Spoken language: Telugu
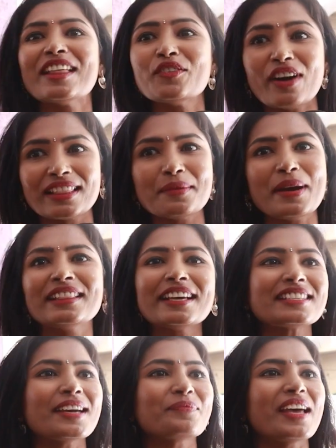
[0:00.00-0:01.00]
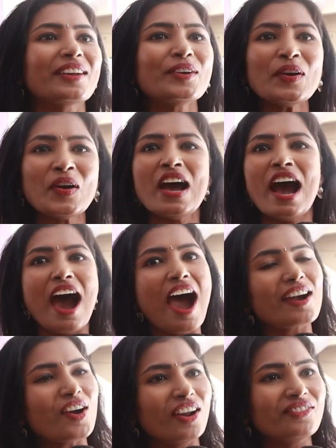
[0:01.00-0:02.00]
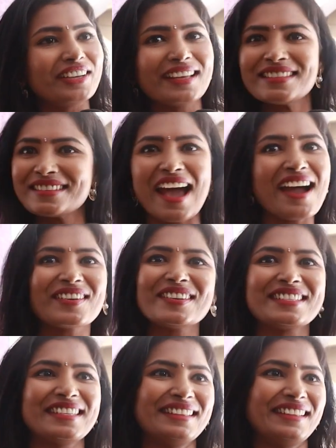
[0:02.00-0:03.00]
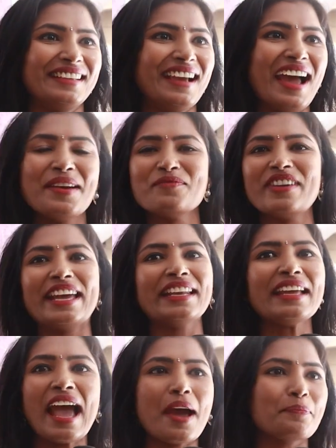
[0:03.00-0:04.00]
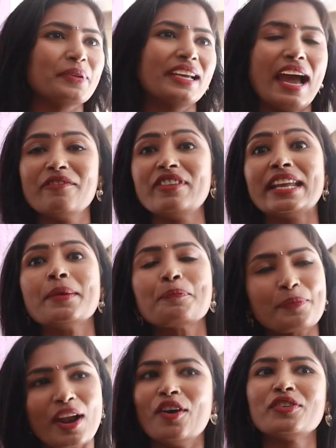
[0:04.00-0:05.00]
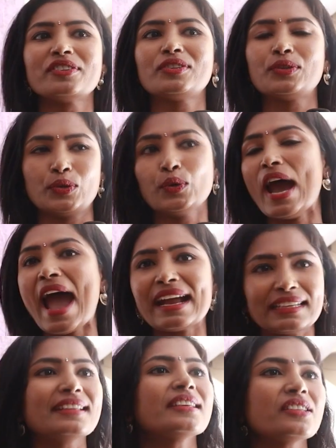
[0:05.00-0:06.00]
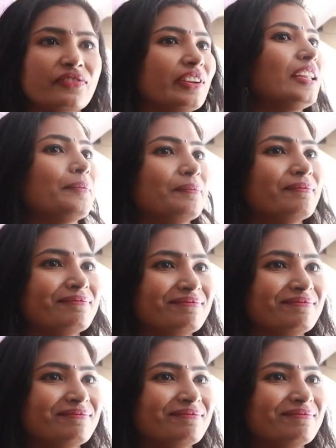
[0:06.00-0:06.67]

కాదు వంద మందికి చెప్తారు ఆ కాన్ఫిడెన్స్ నాకు వచ్చింది ఐఎమ్ వెరీ హ్యాపీ ఐఎమ్ వెరీ ప్రౌడ్ టు యాక్ట్ ఇన్ దిస్ ఫిలిం